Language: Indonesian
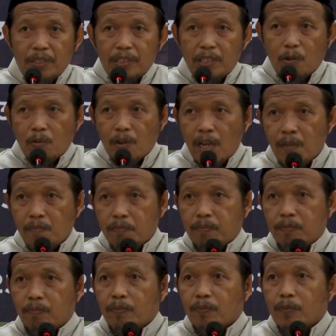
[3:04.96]
menjawab
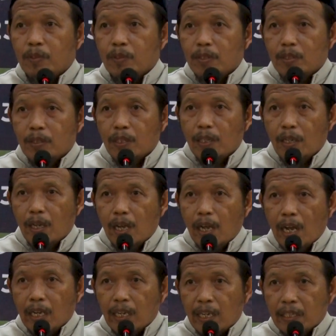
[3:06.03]

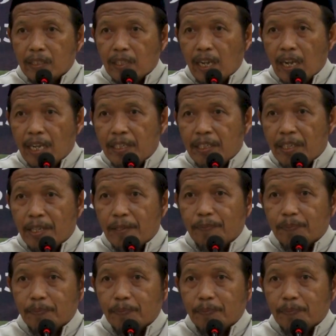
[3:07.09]
angkat tangannya,